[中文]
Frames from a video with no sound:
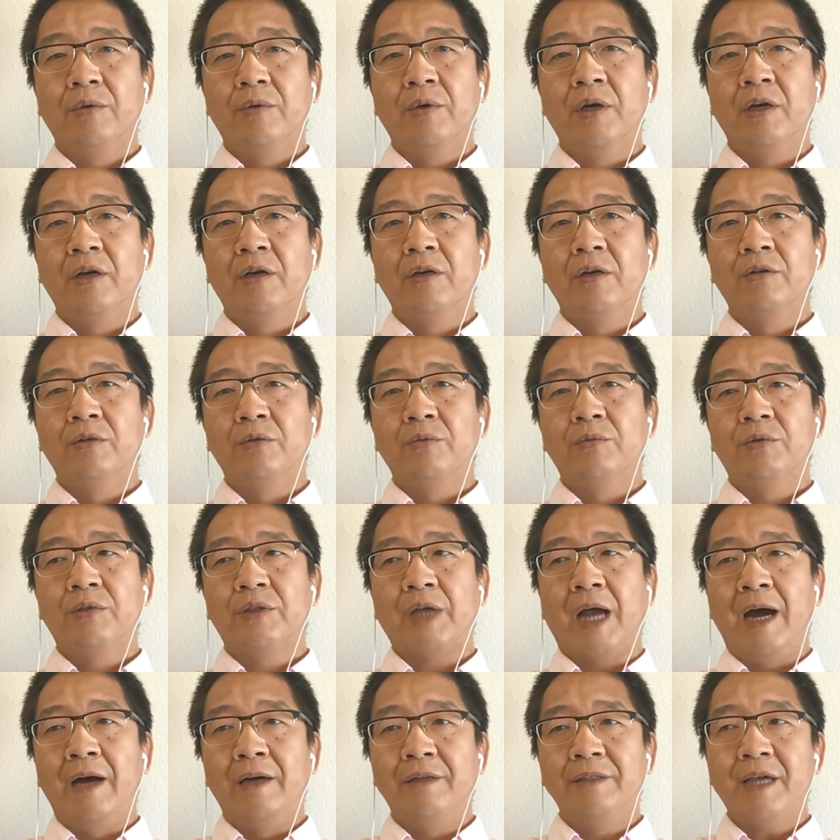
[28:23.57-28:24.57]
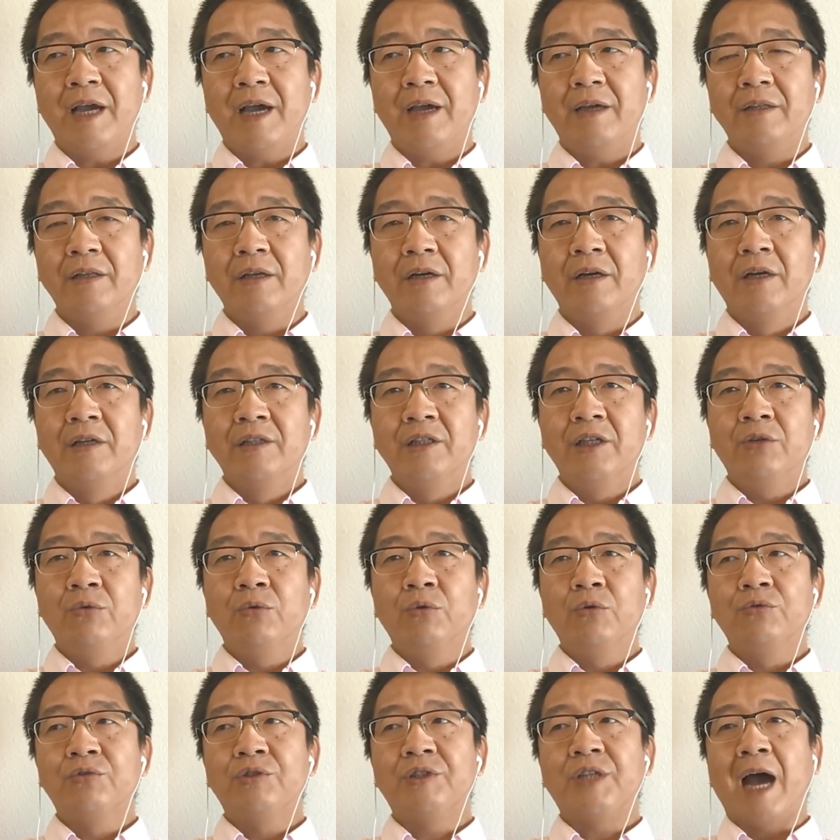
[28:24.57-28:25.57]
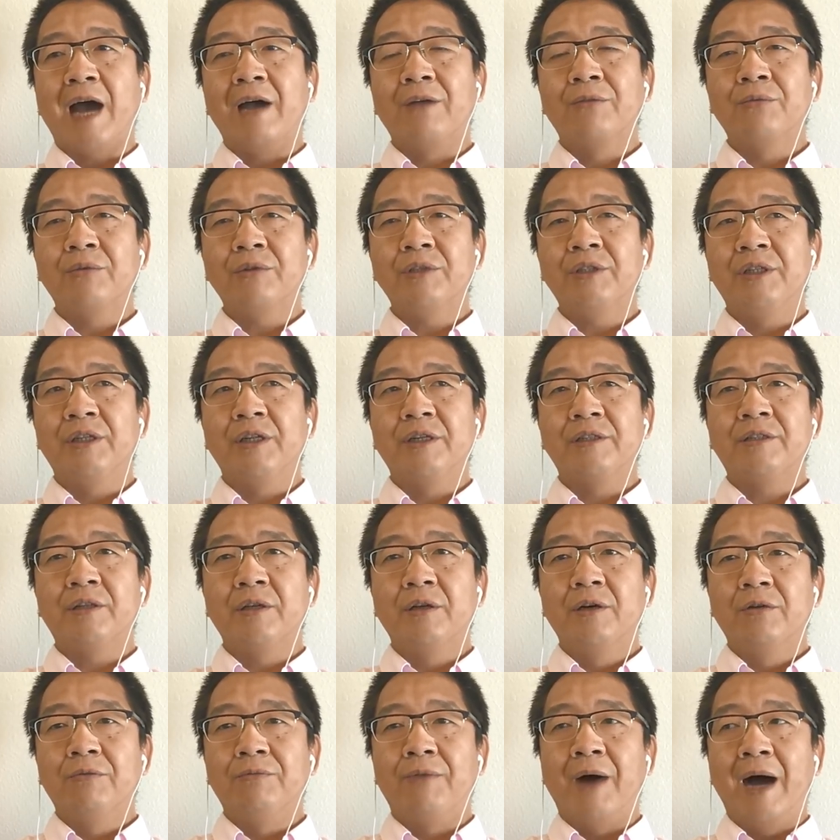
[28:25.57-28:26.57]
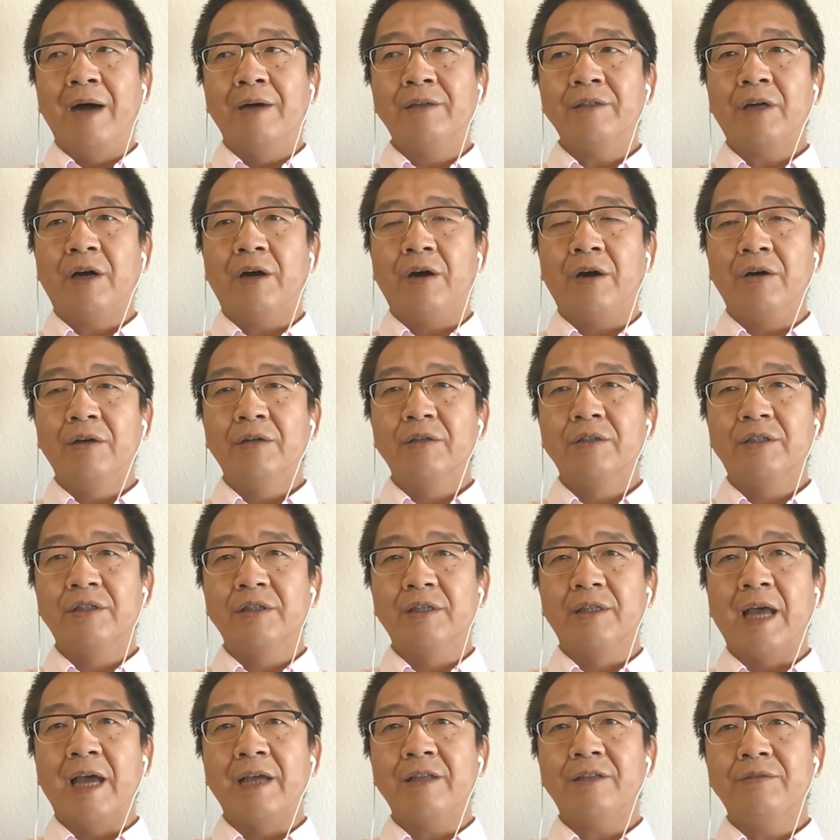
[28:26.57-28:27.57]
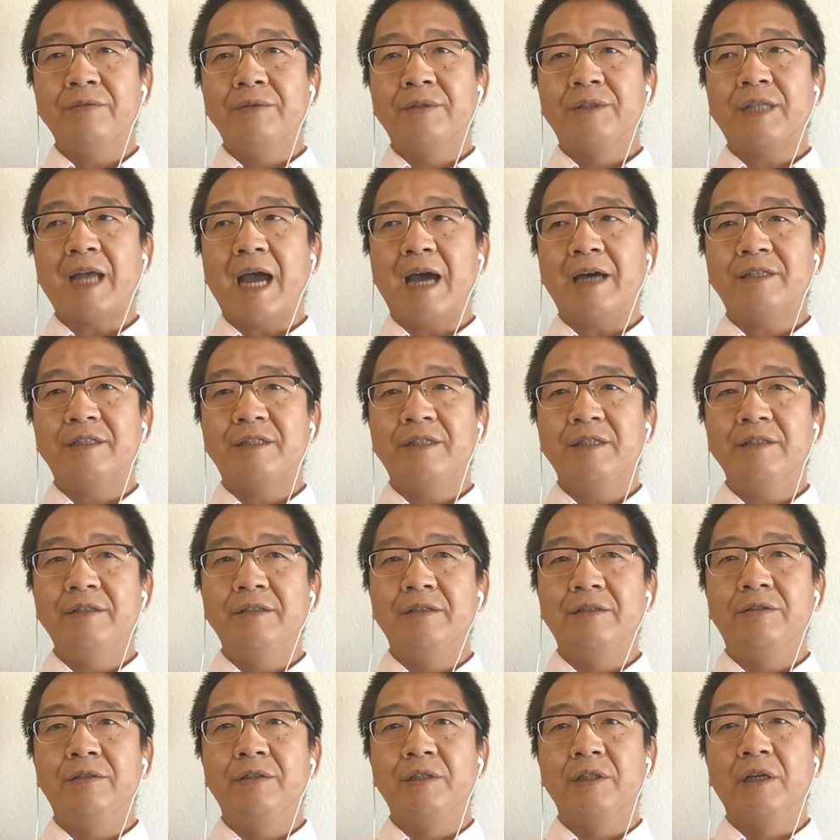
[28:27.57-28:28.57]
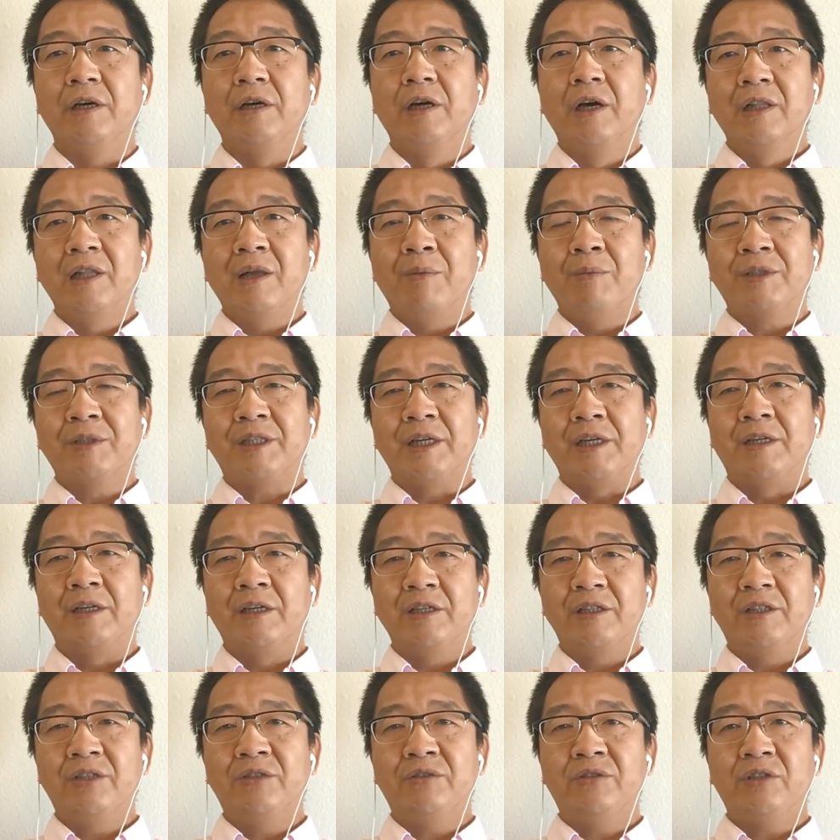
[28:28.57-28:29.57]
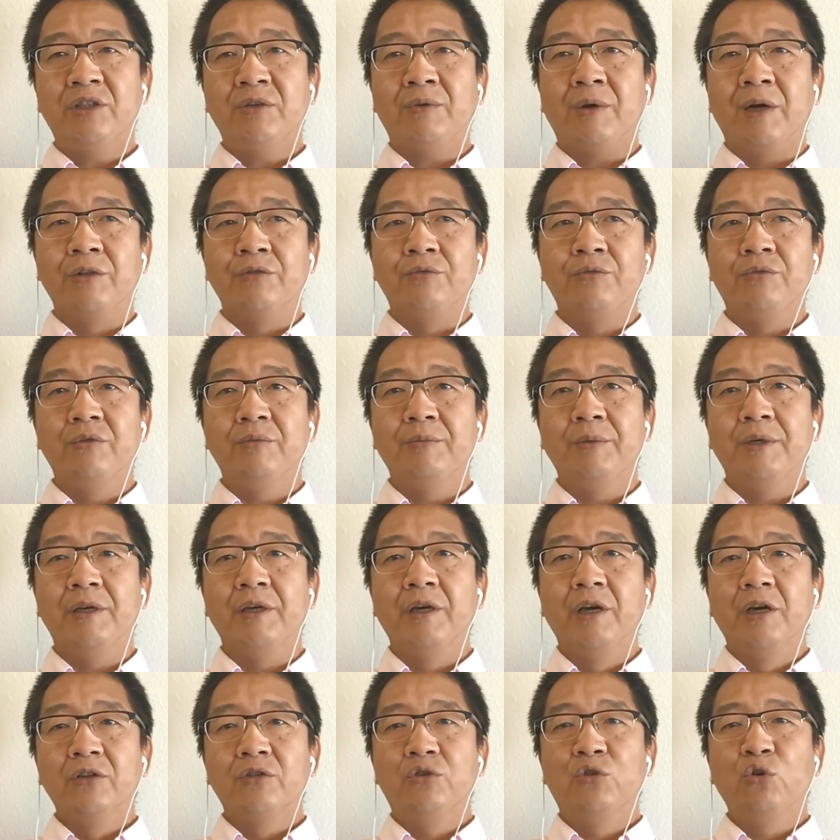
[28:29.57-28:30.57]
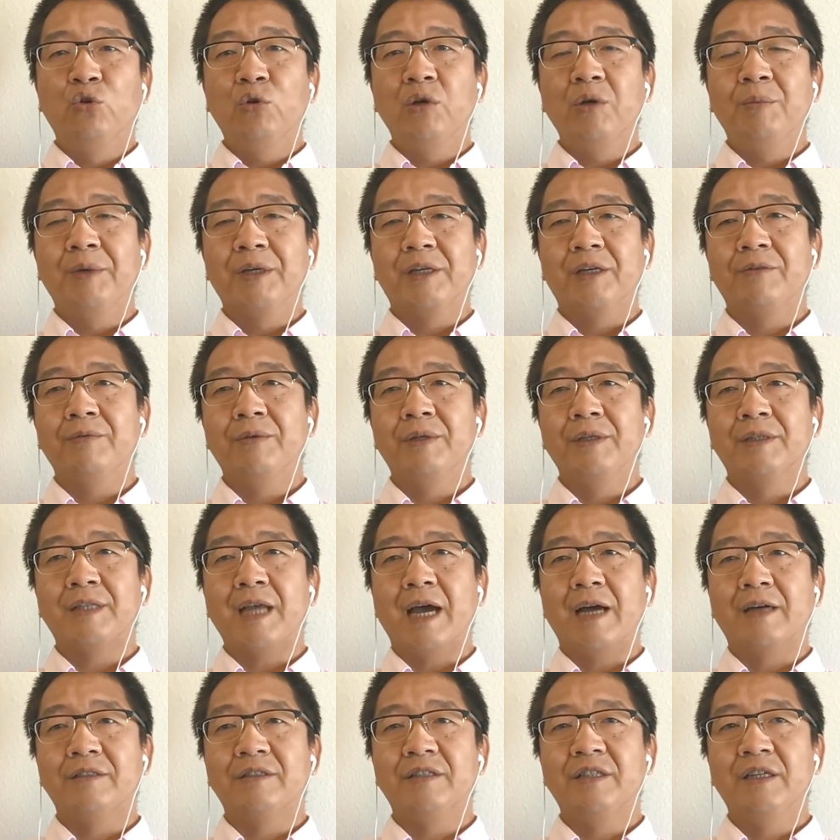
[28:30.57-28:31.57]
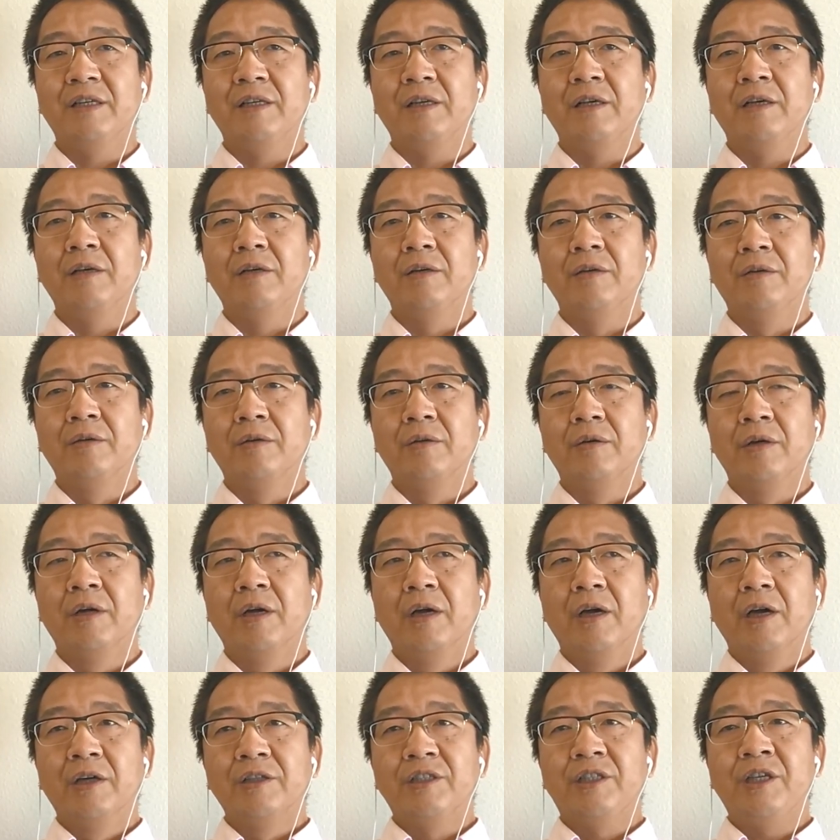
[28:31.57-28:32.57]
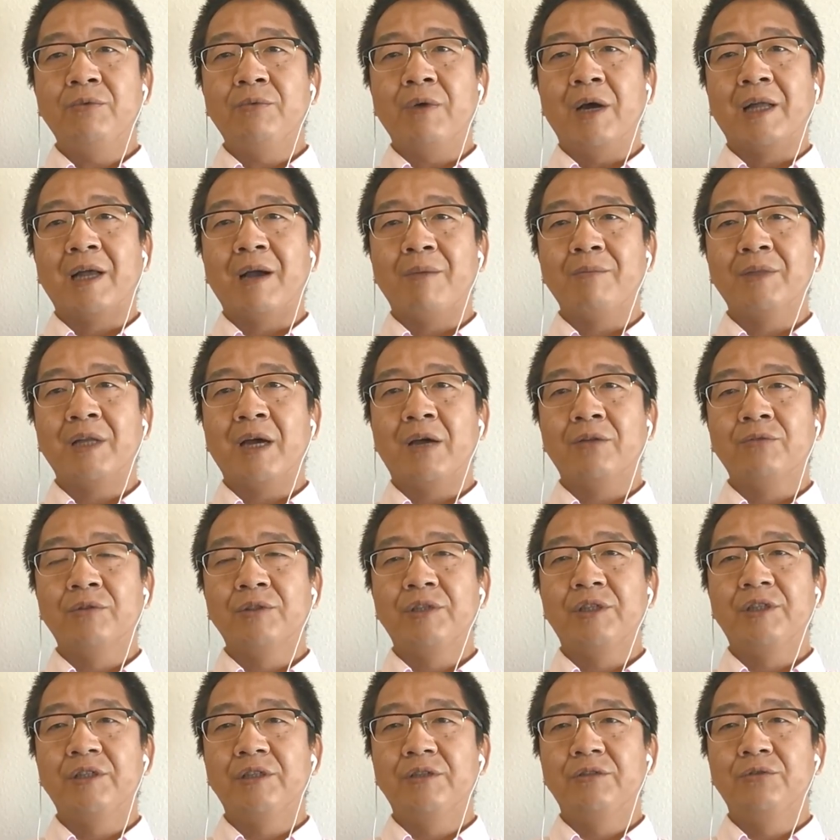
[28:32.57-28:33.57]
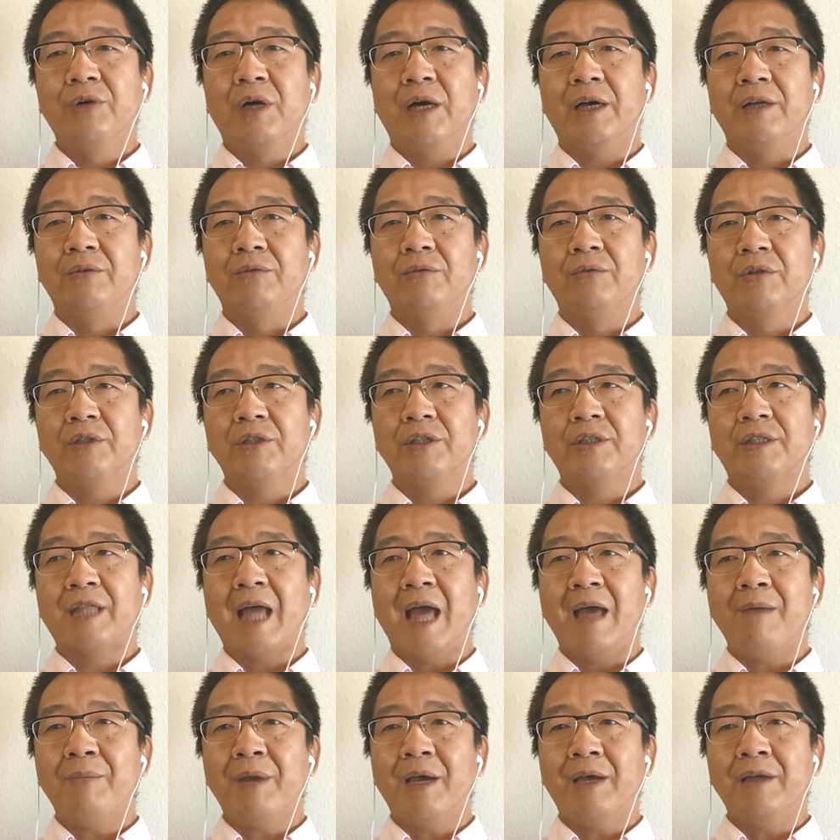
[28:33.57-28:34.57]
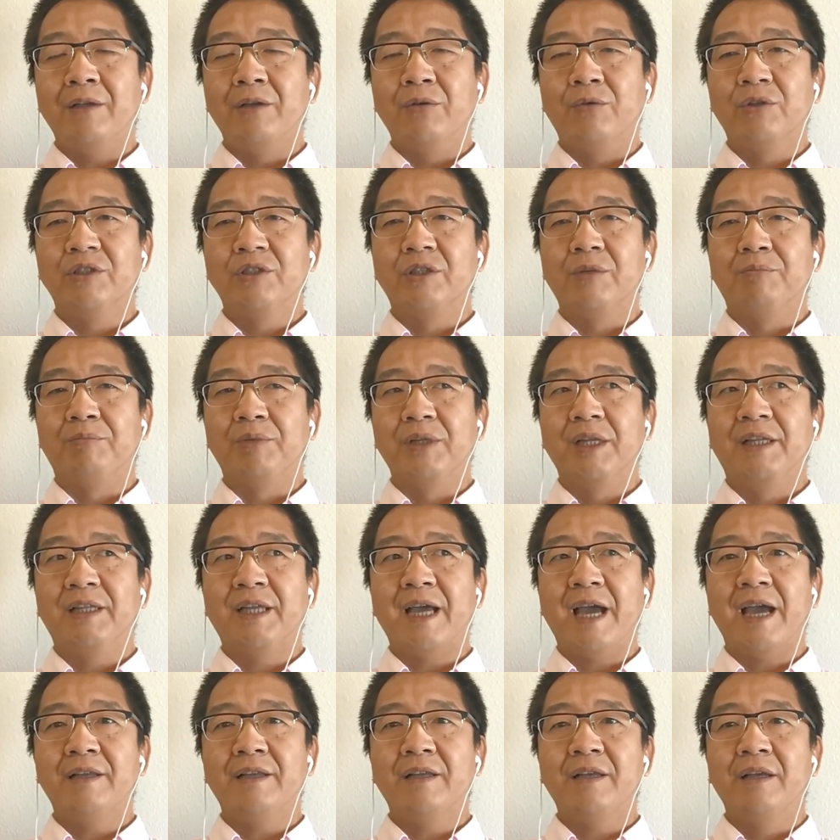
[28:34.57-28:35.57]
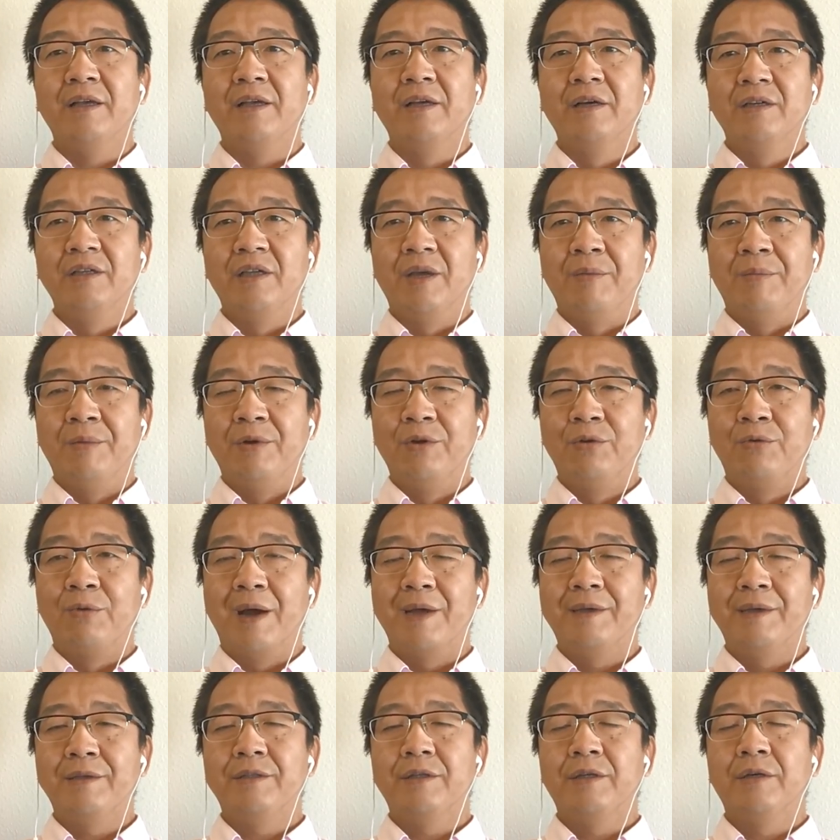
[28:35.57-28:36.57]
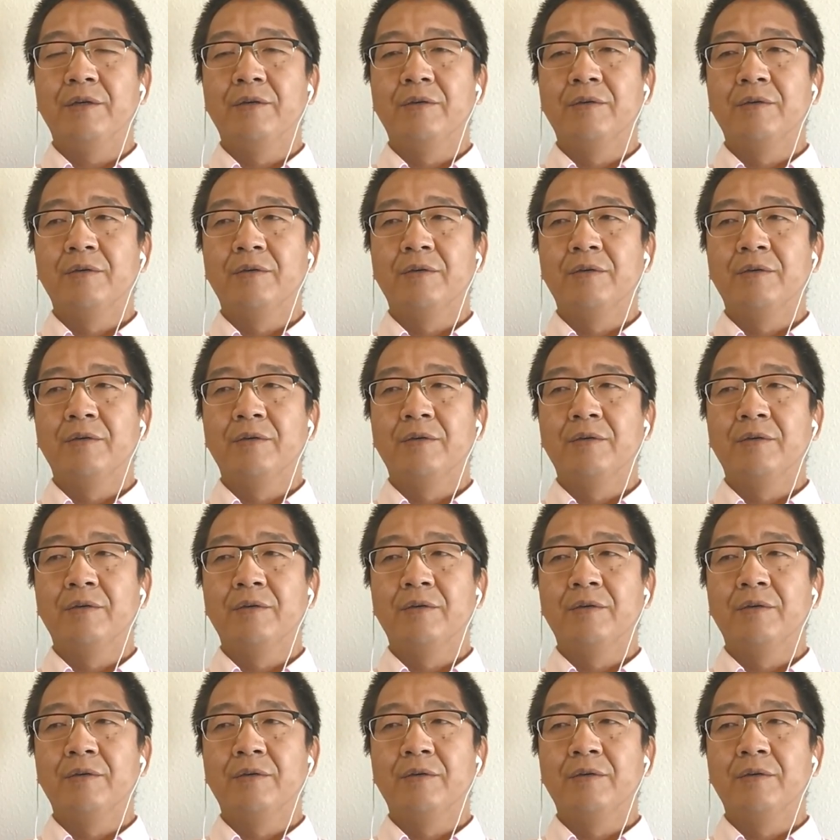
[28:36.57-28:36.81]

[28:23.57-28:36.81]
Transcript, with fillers: 呃常见的。例如，假如你的王朝是来自于萨克辛一系的，那么整个地地方居民都会被称为萨克辛人，尽管他们当中其实有很多是丹麦人或是不列颠人也没有关系。